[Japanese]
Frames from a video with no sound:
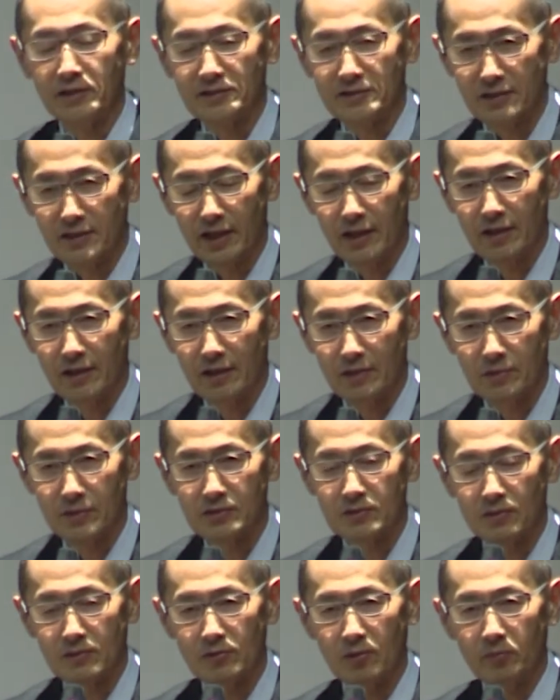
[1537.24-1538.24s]
ですねあの一
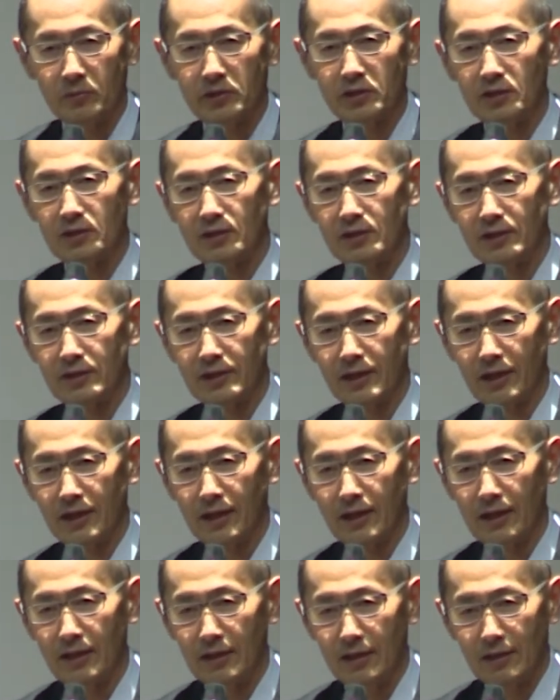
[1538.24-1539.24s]
緒に飲みに行っ
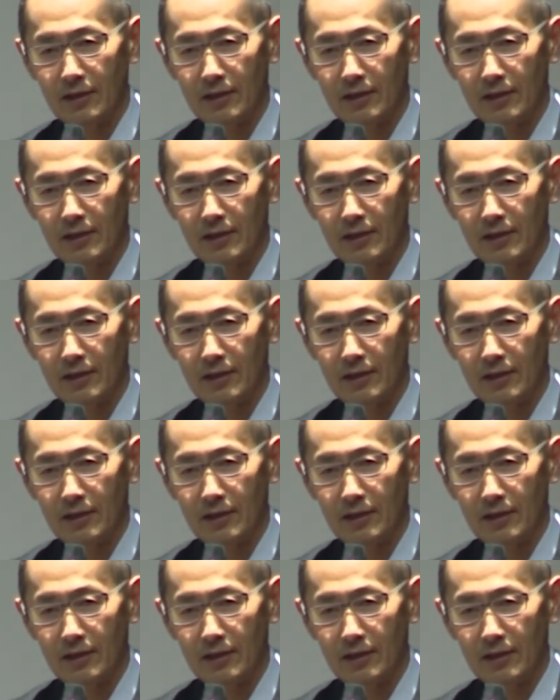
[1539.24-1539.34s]
た